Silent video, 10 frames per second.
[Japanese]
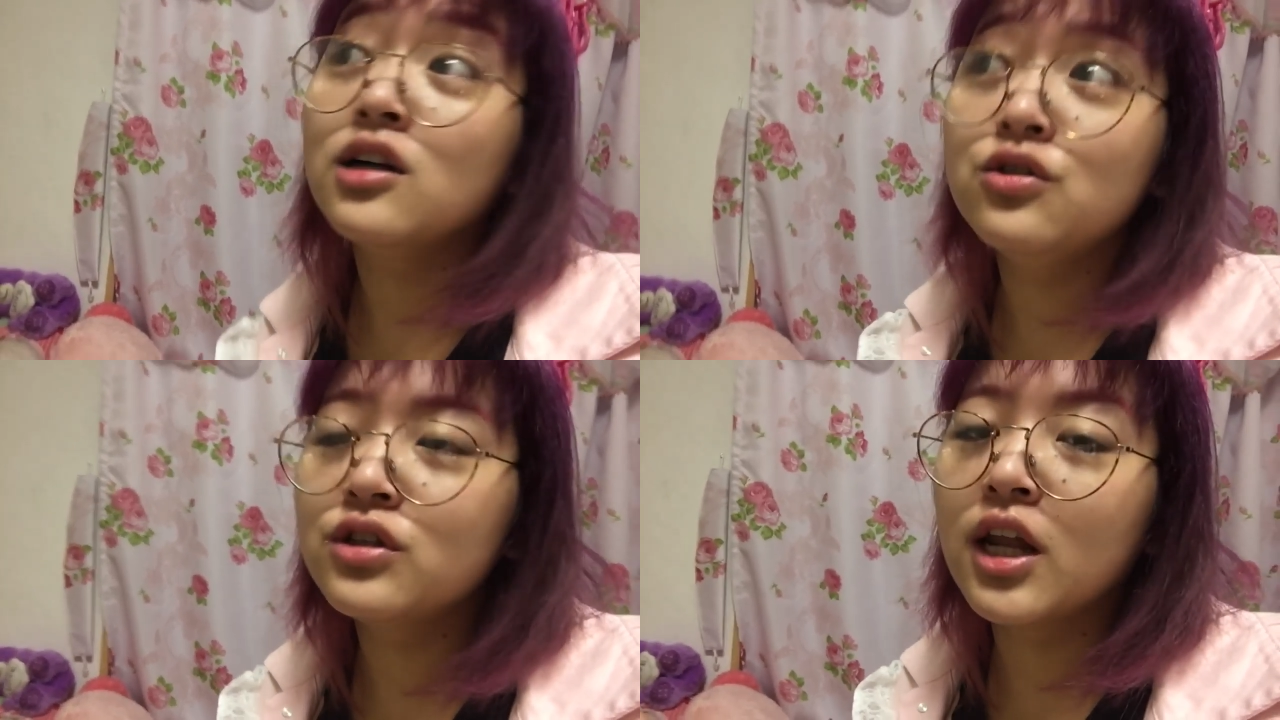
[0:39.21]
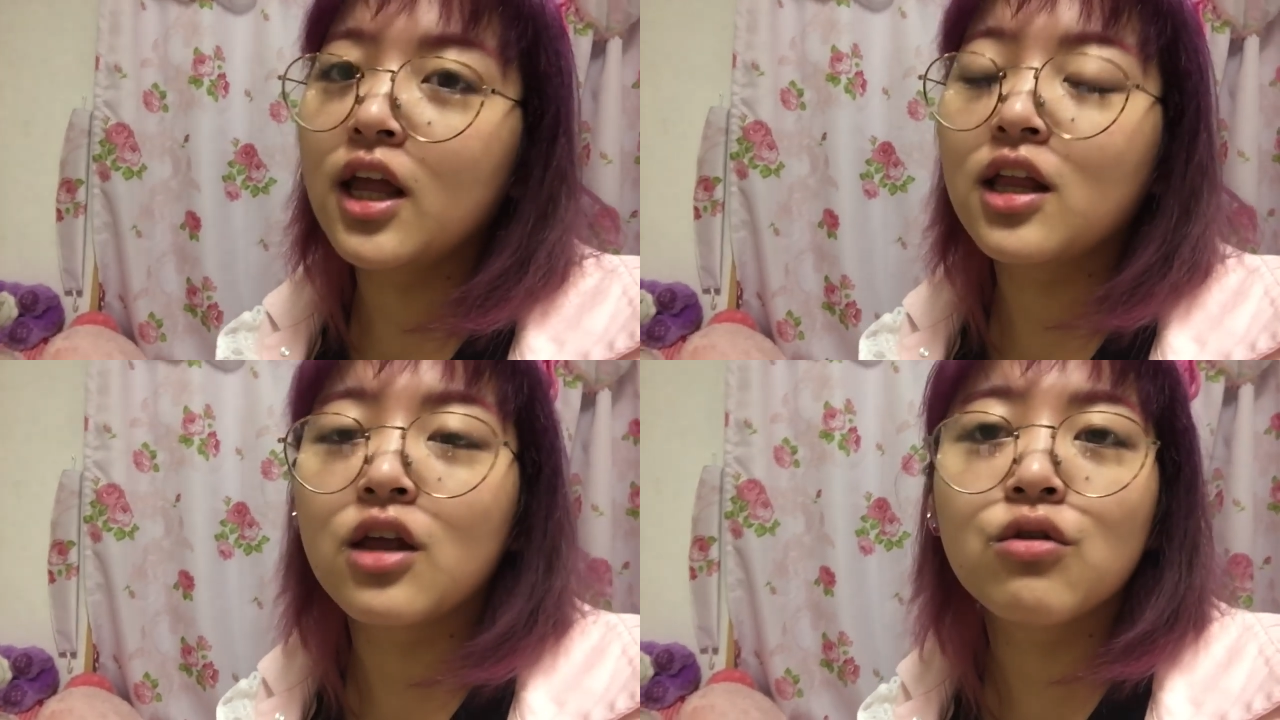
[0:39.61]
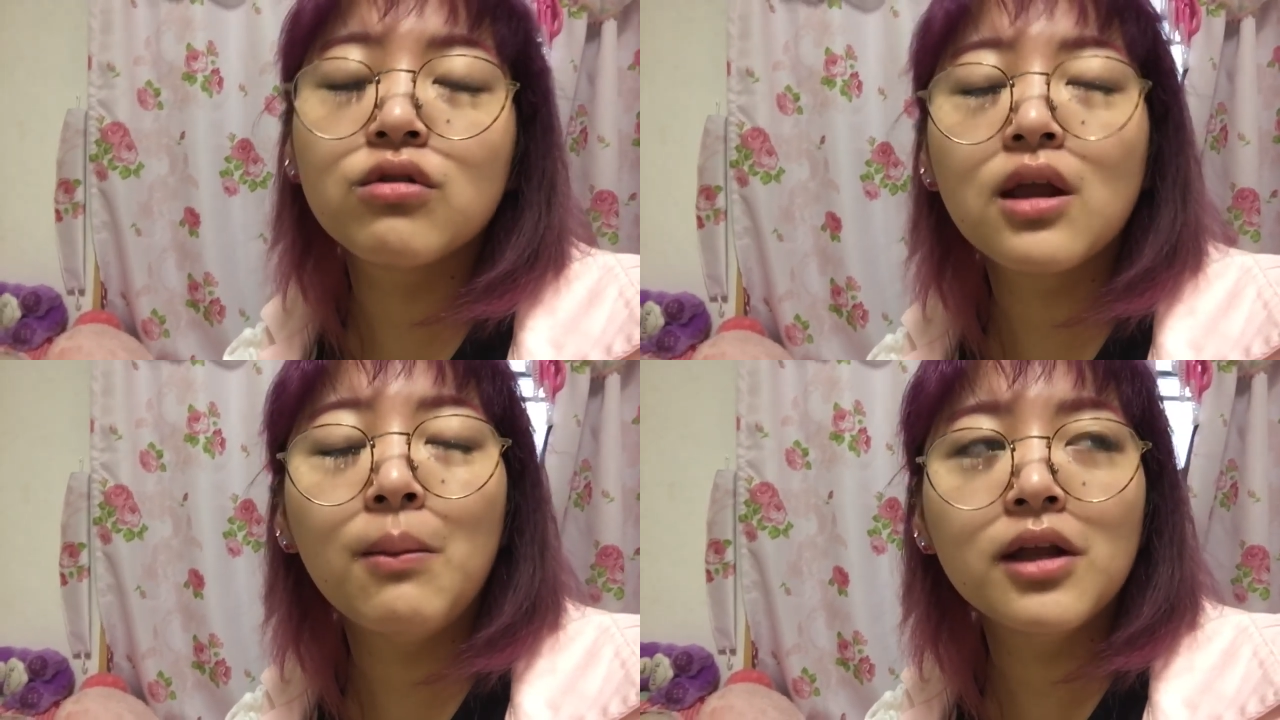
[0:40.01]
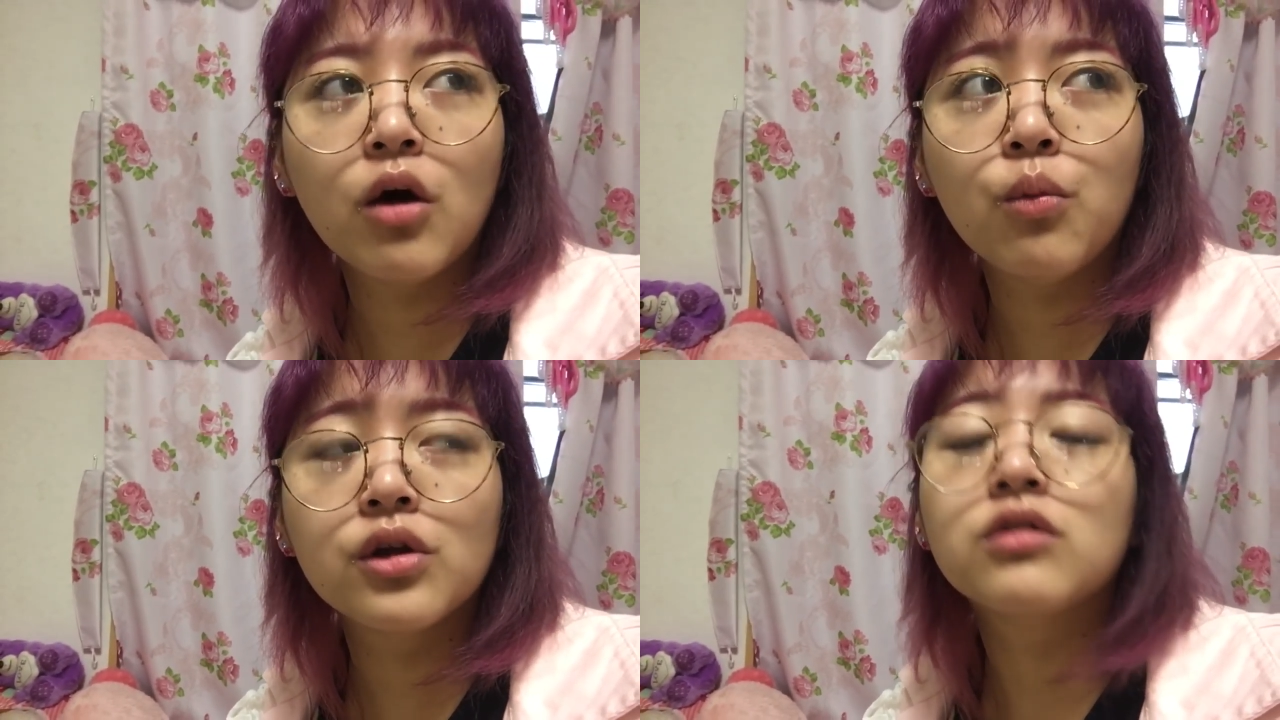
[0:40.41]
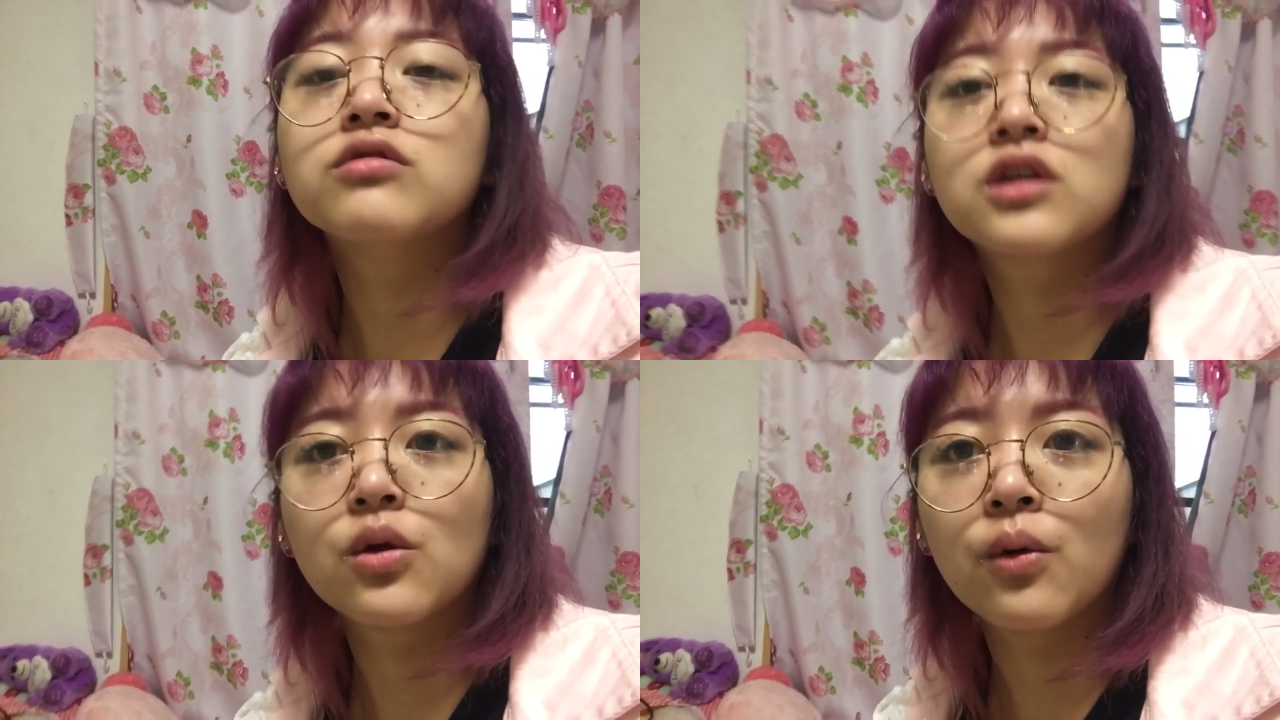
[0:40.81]
加入したねって言ったまでは覚えてるん
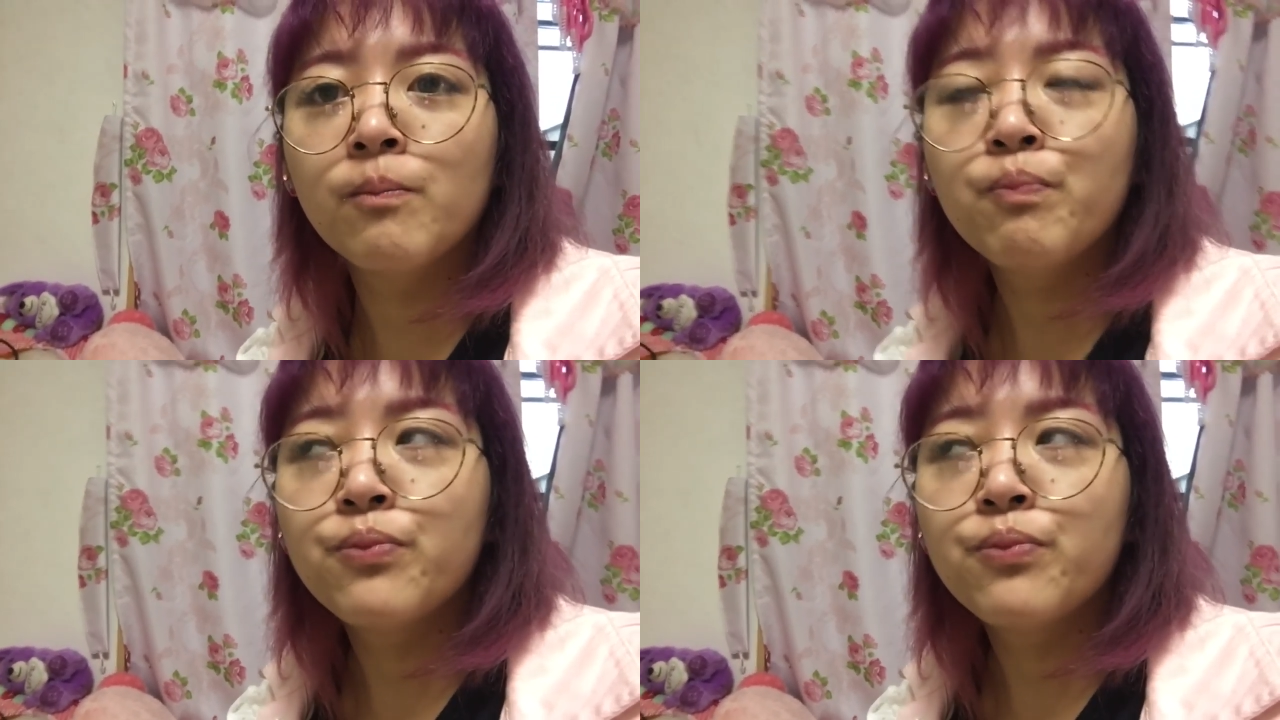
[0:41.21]
ですけど、